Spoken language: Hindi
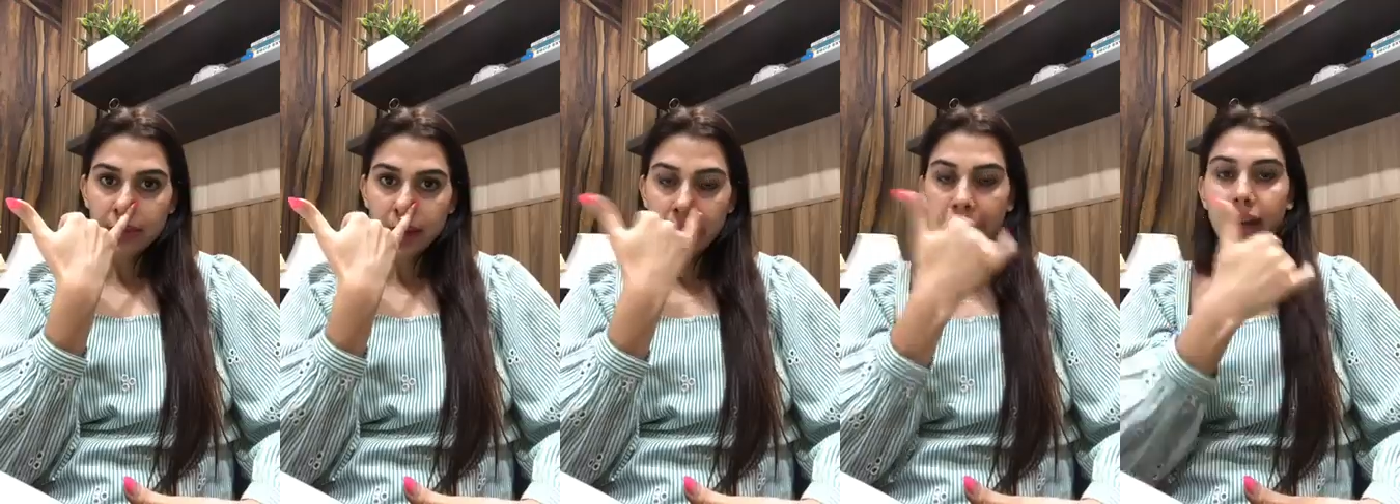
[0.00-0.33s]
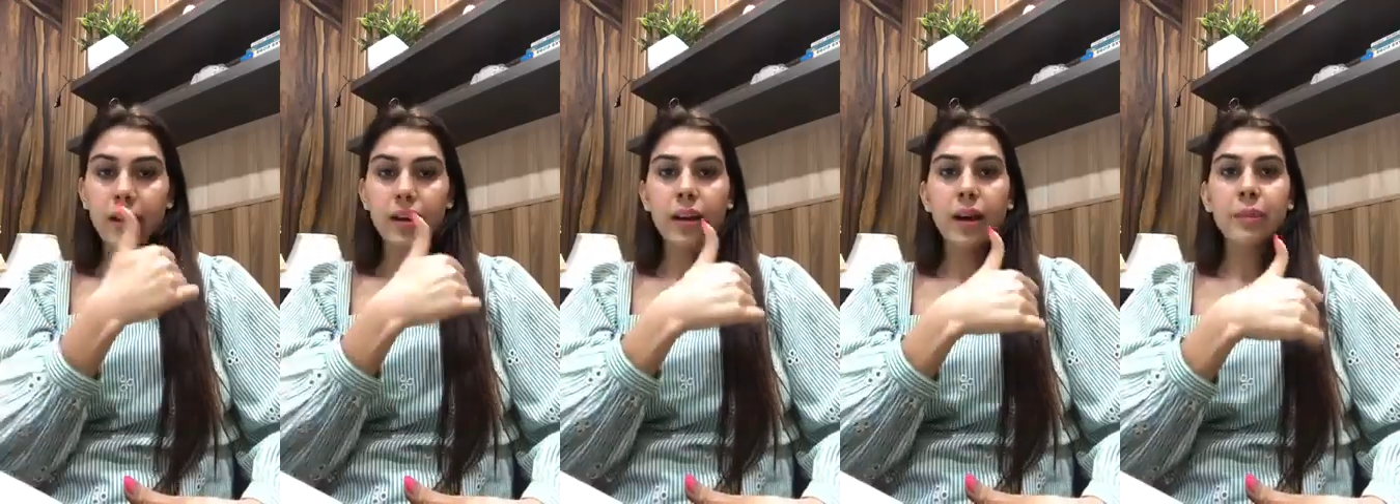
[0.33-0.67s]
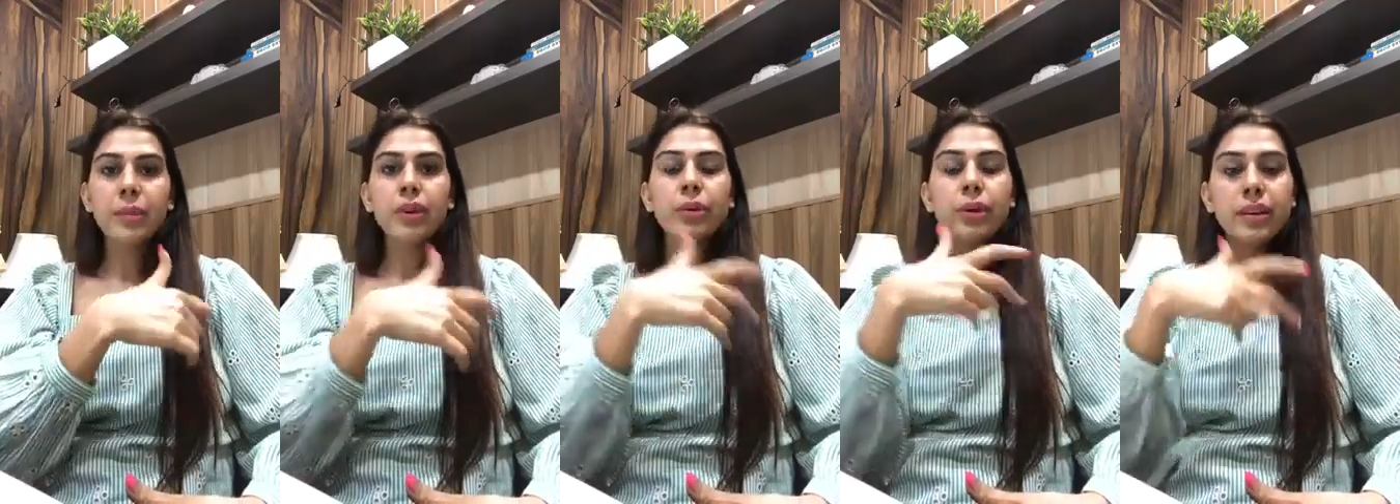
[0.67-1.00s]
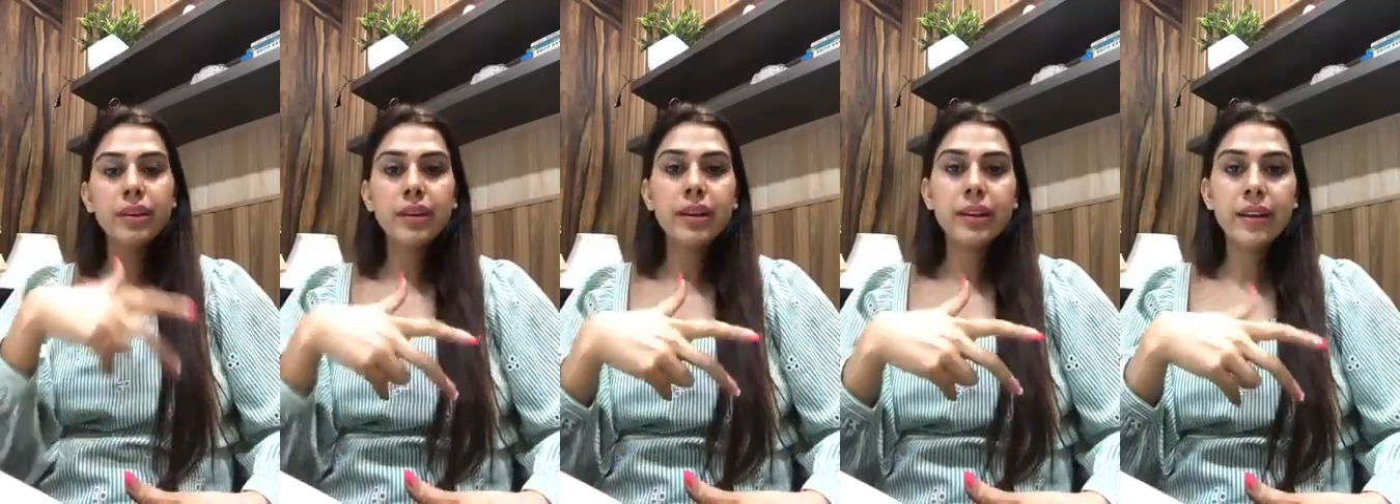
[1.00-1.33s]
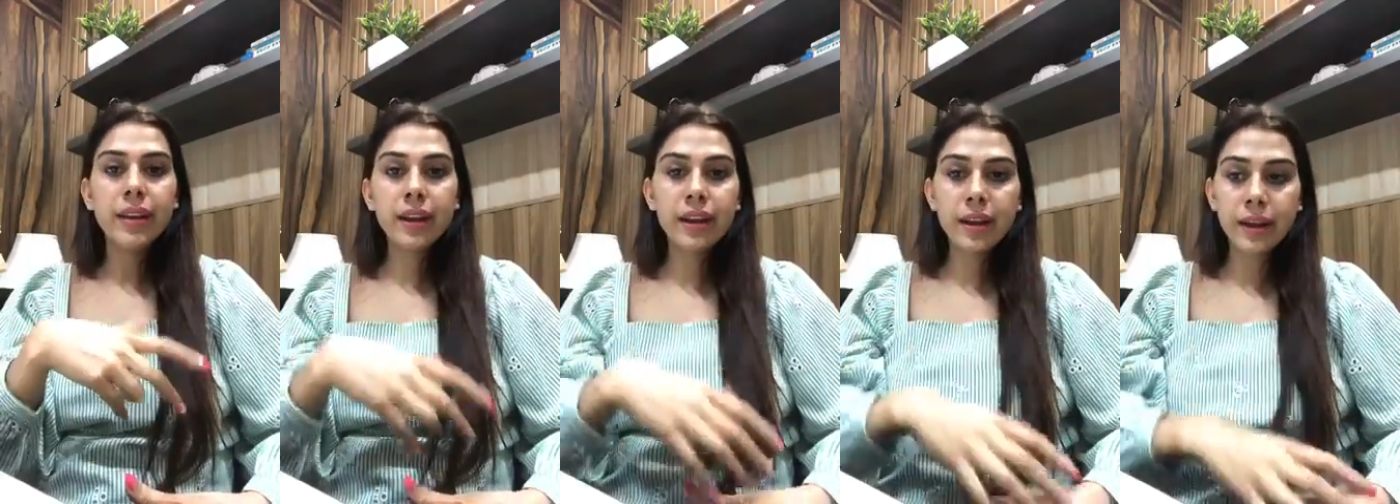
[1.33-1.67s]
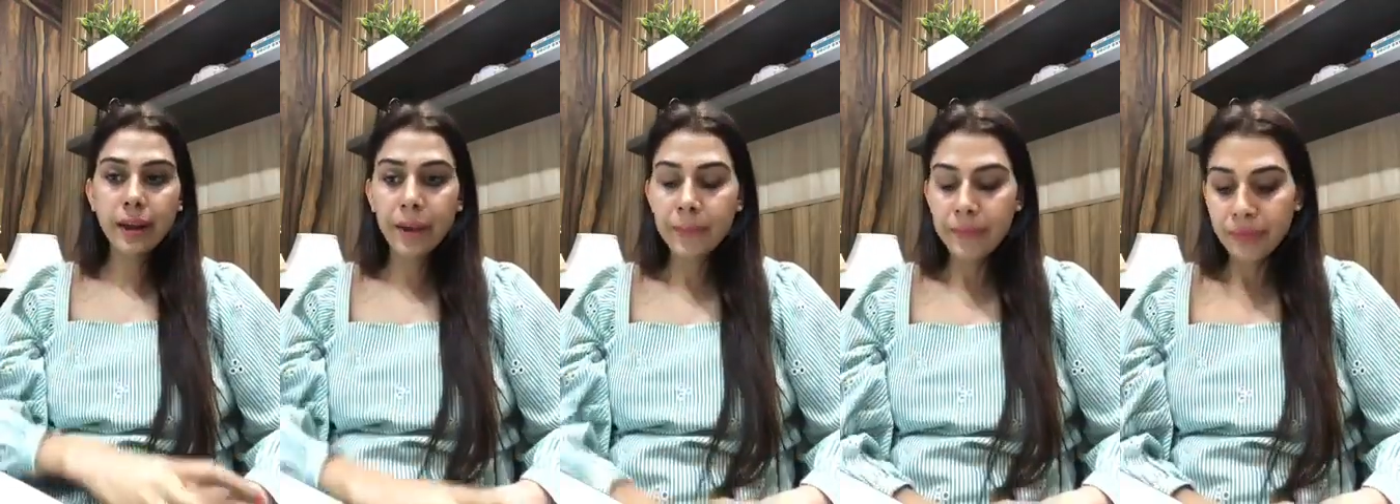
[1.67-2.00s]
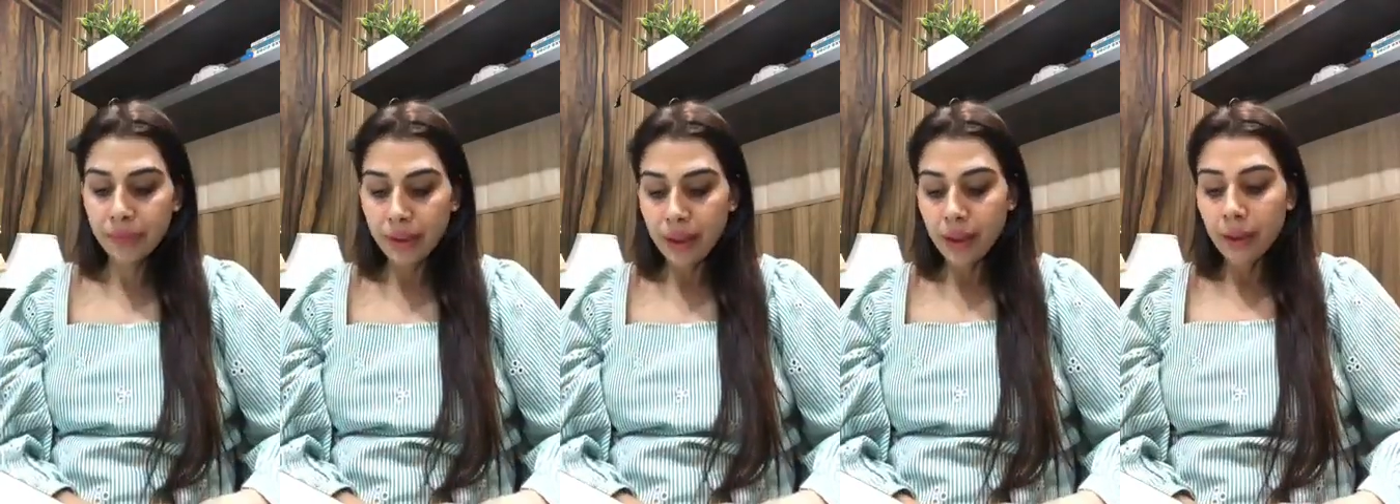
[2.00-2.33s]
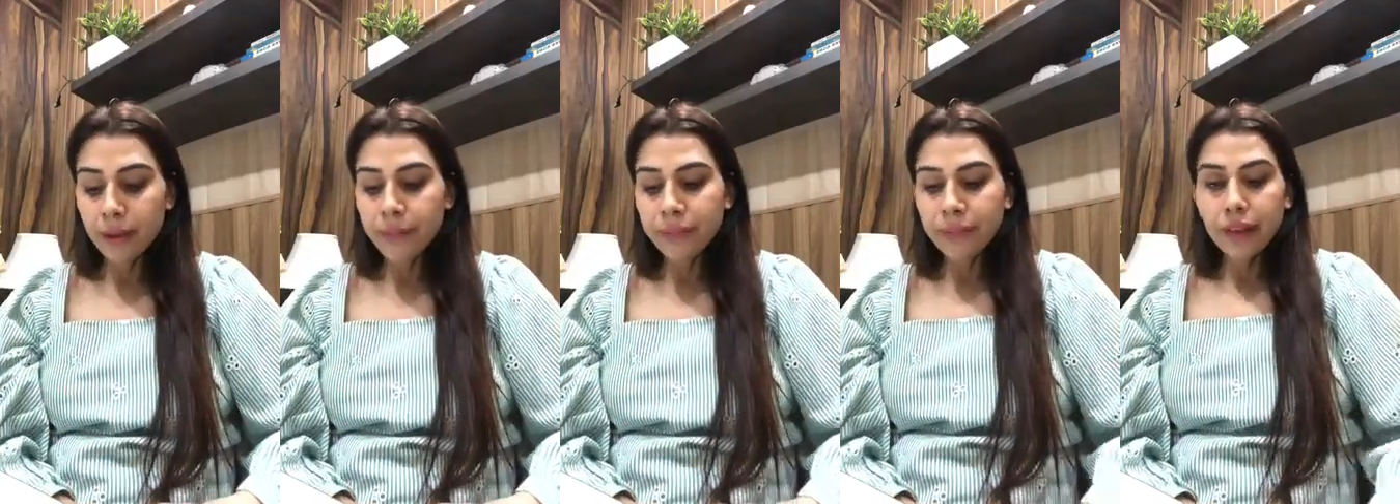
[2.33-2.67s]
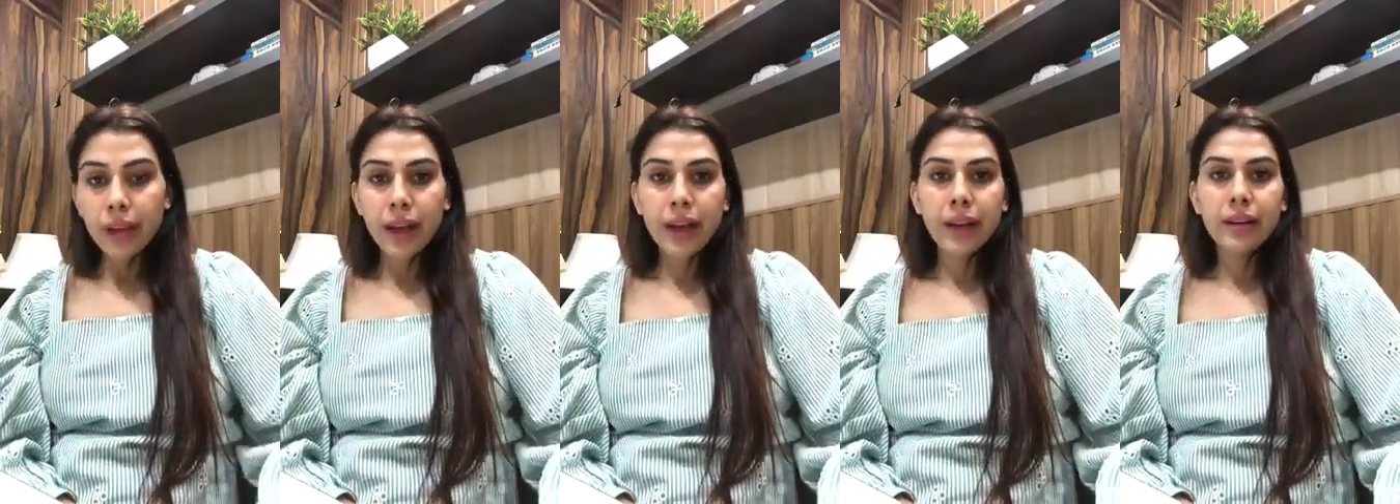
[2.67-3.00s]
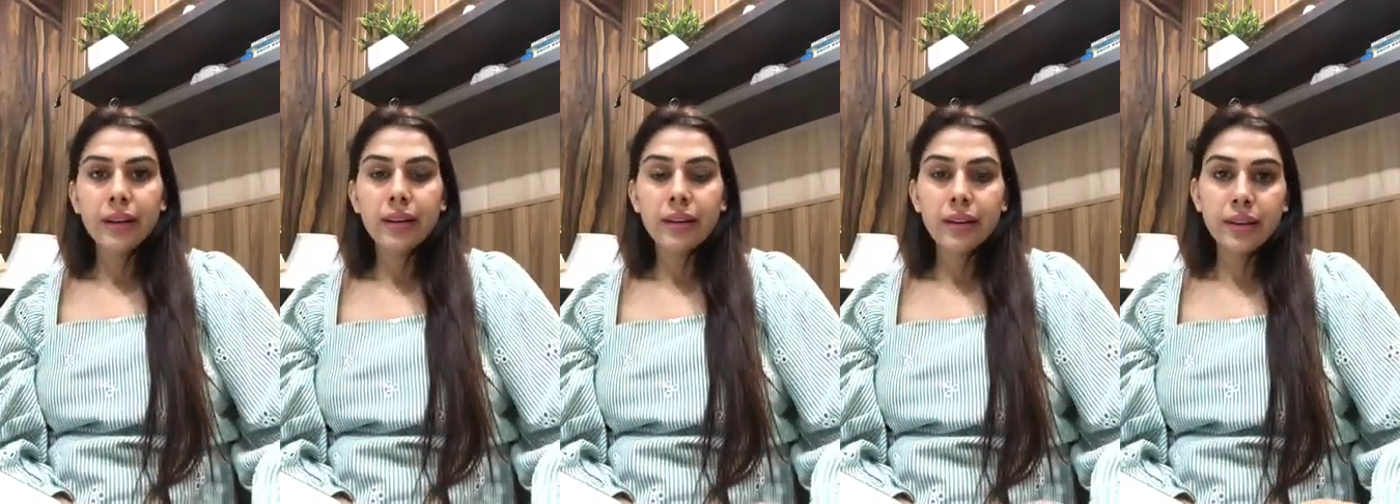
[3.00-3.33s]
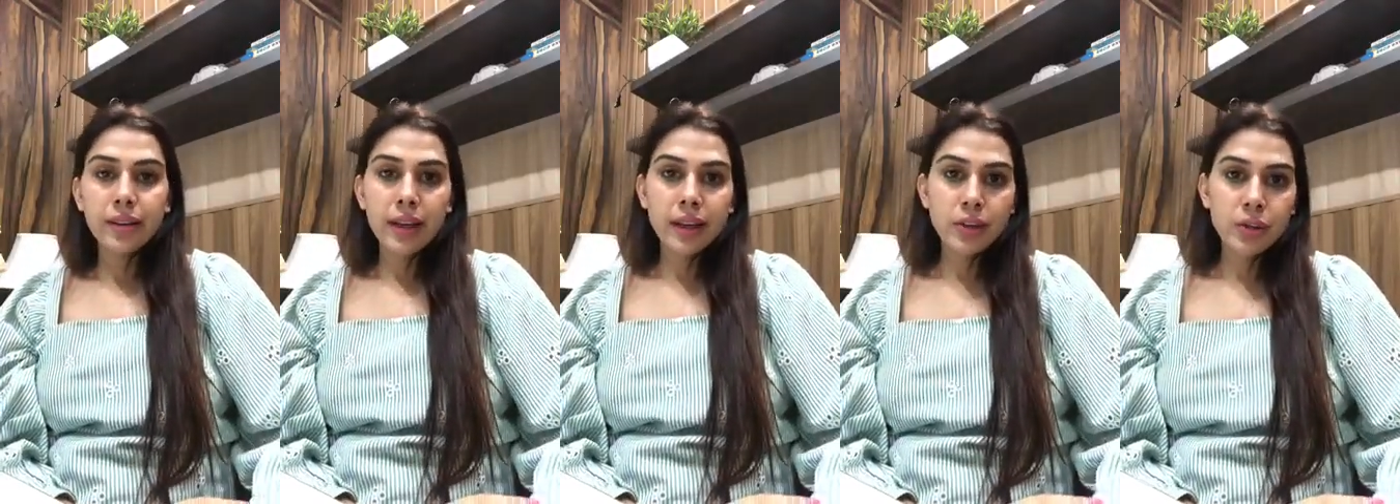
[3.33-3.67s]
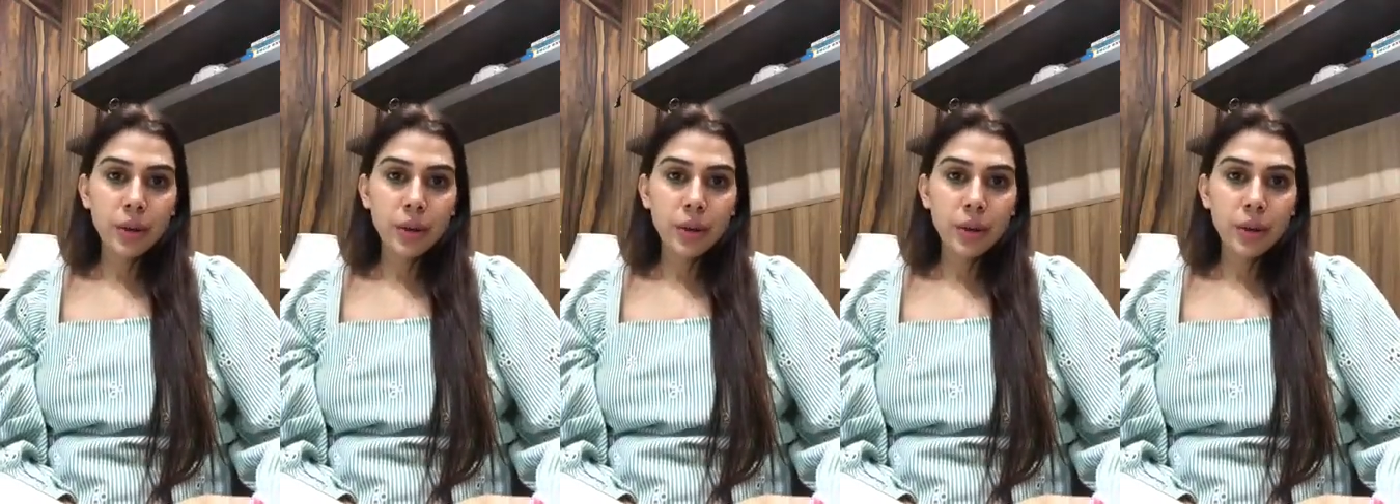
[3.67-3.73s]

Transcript: ये करना है आपने थोड़ा धीरे धीरे करेंगे एंड देन uh,